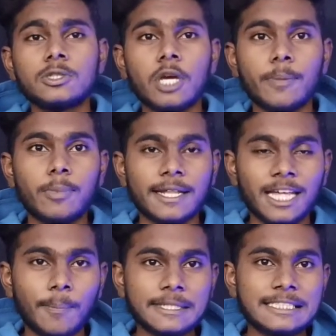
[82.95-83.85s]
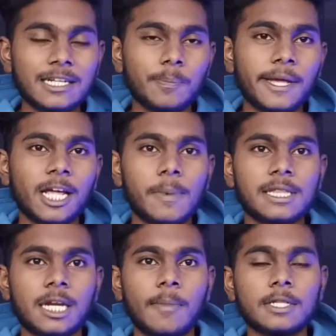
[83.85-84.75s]
సో ఇప్పుడు అదే బడ్జెట్
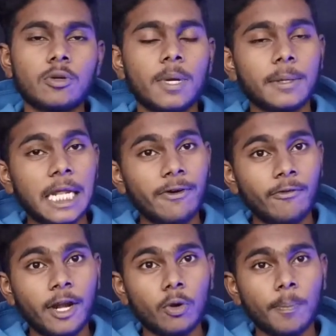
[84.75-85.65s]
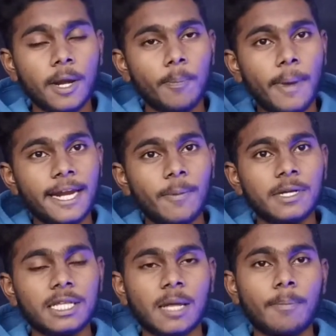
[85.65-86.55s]
పెరిగిపోయింది అనమాట సో మనం ఇరవై వేల రూపాయలు పైన
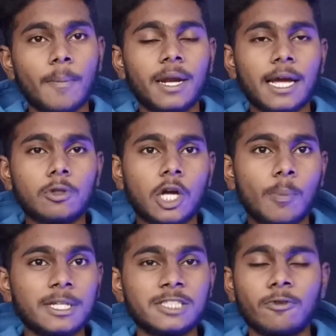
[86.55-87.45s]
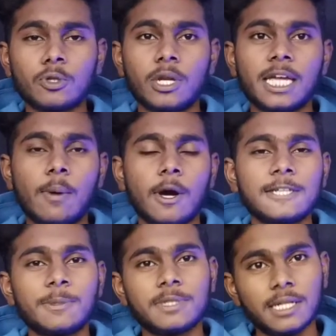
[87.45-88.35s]
పెడితే తప్ప మనకి అది ఒక మంచి ఫోన్ దొరికే
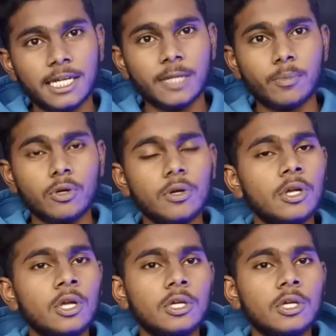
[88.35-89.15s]
అవకాశం అయితే లేదు ఇప్పుడు